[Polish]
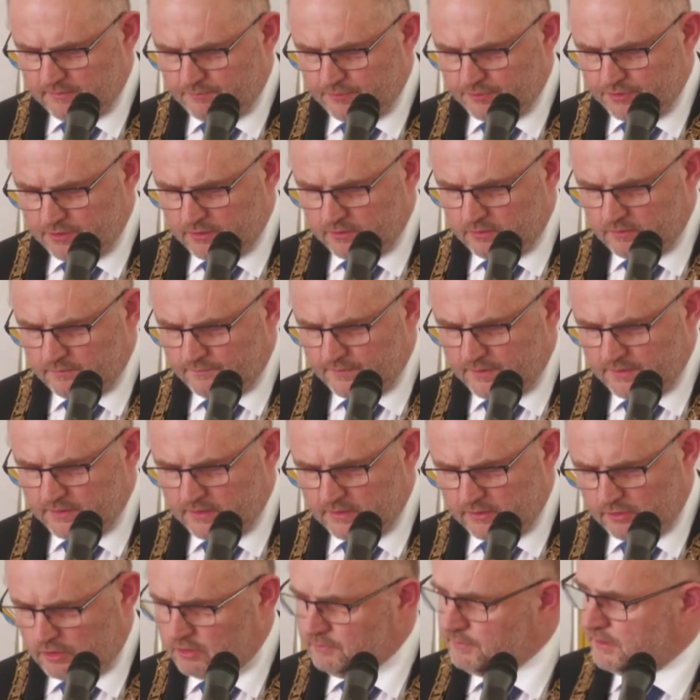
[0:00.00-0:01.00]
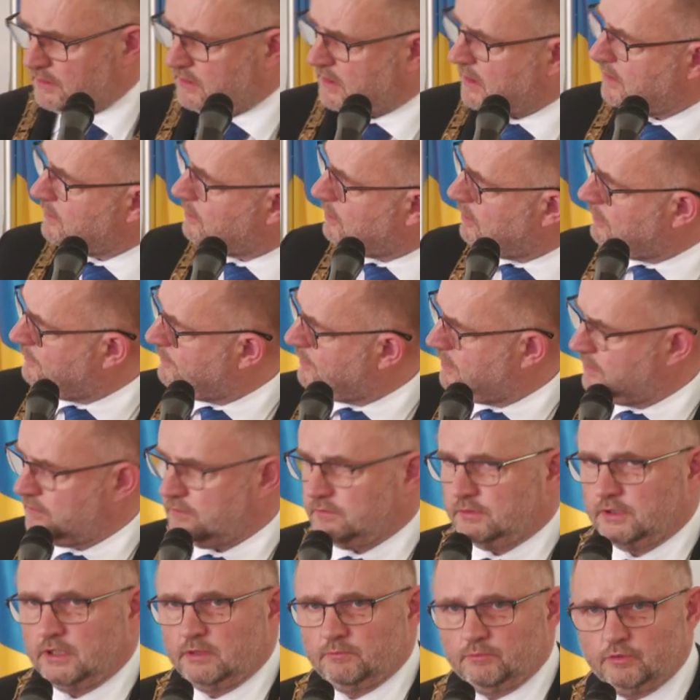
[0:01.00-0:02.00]
podziękowania komendantowi.
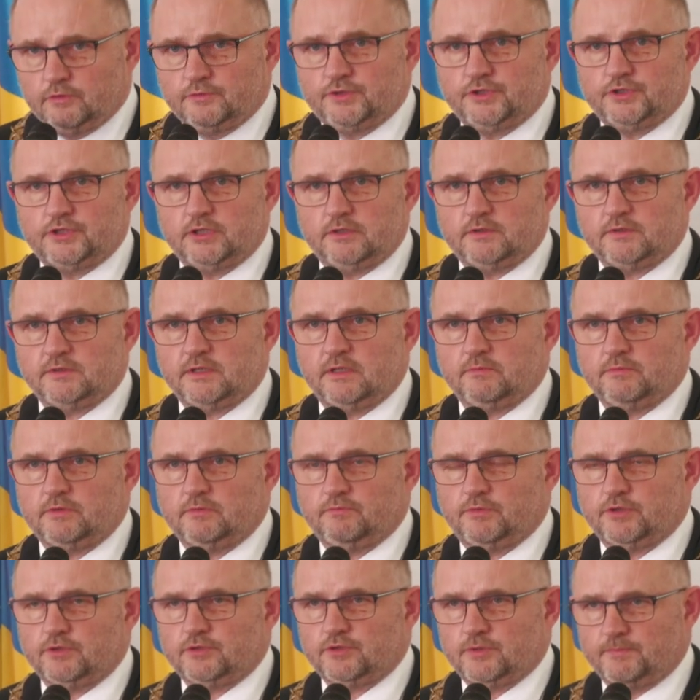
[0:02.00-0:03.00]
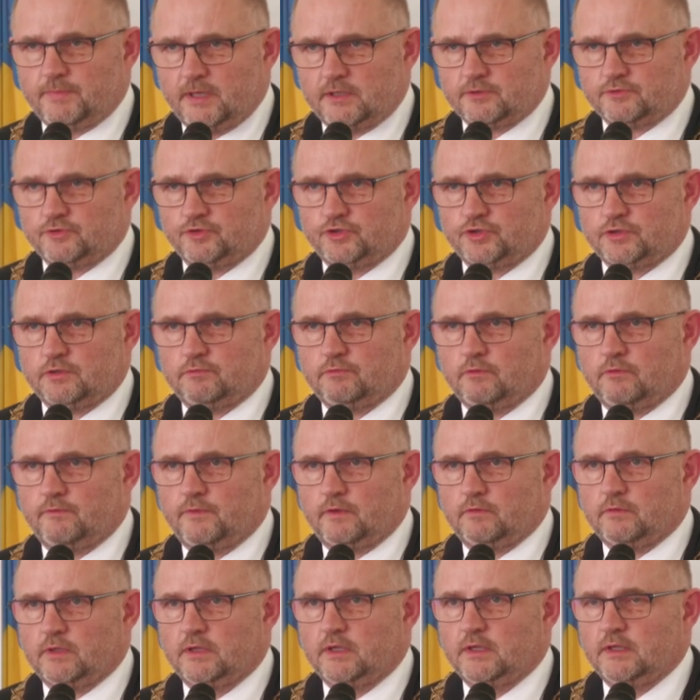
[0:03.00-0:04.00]
Nie mógł dzisiaj z nami być, że bardzo
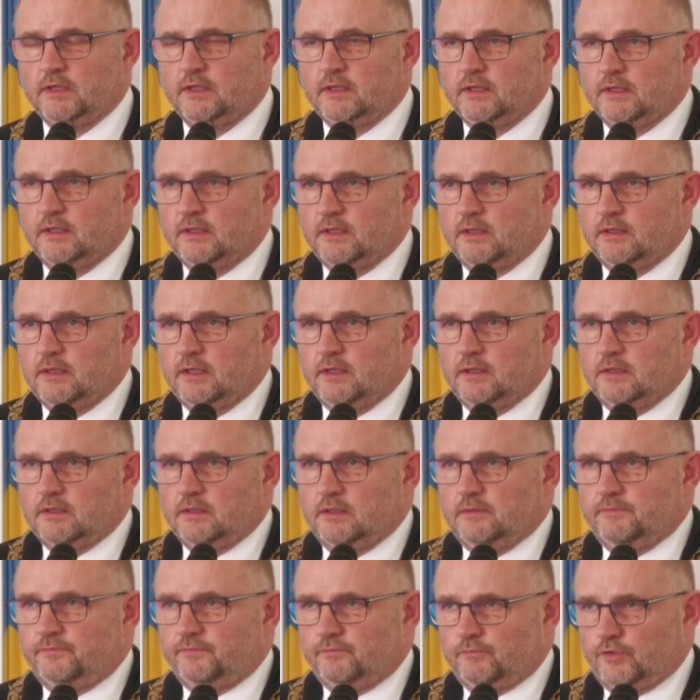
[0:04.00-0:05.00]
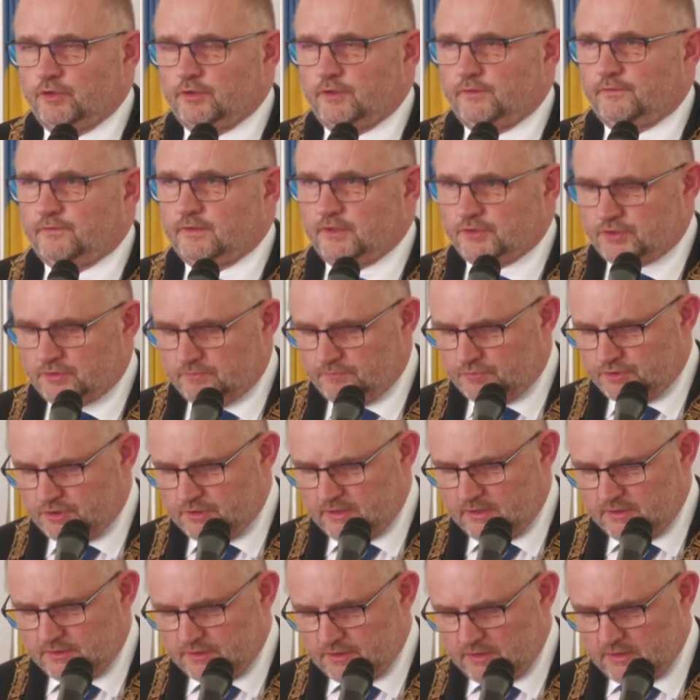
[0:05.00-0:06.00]
żałował, bo jest naszym
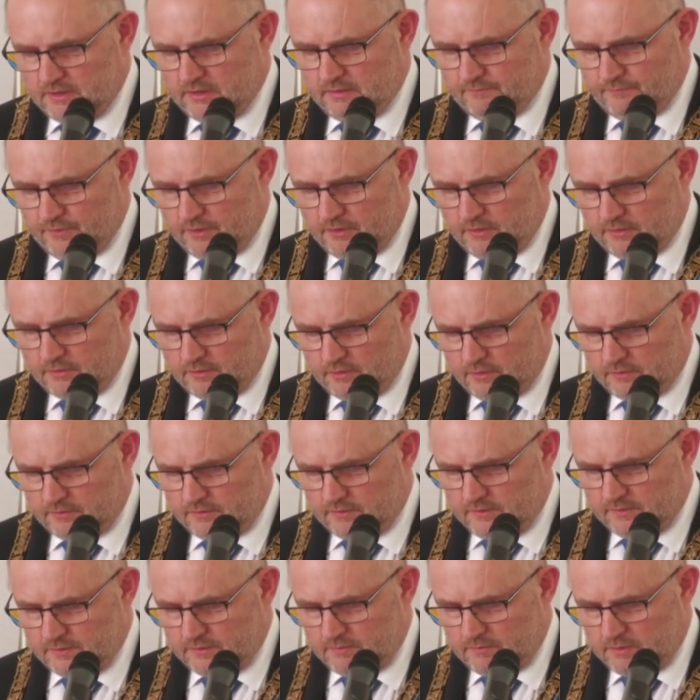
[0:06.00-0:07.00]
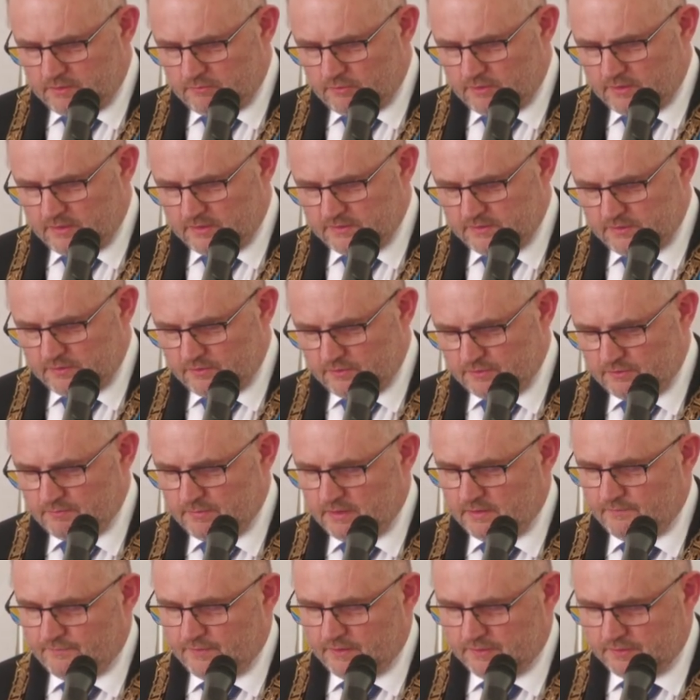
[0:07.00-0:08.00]
przyjacielem. Wielokrotnie z nim miałem okazję
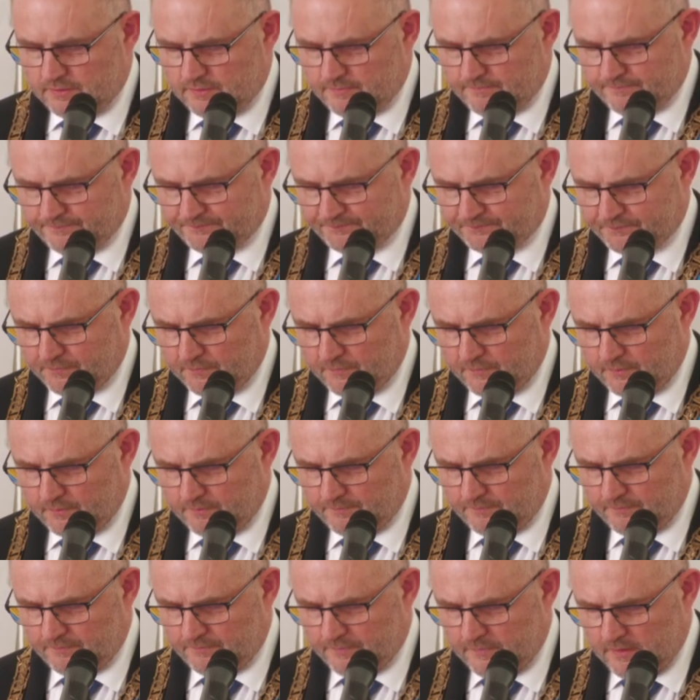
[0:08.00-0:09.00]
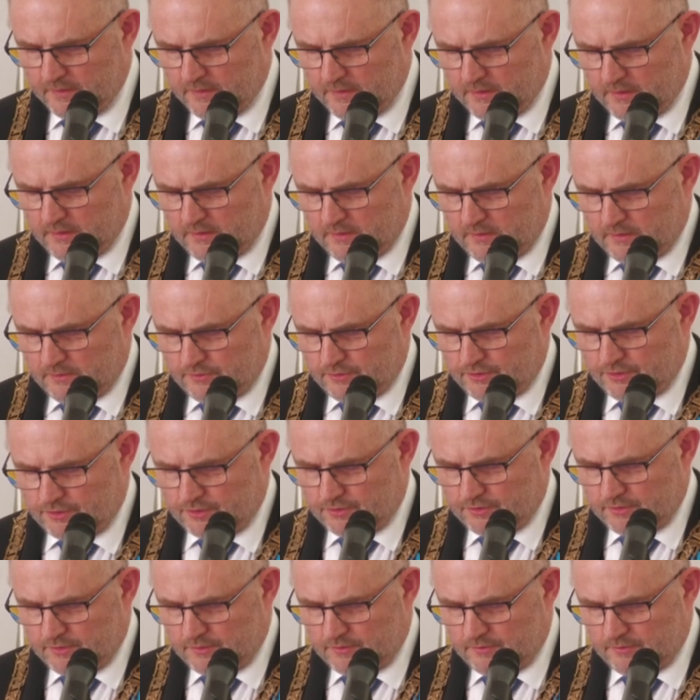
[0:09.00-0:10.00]
rozmawiać. Dziś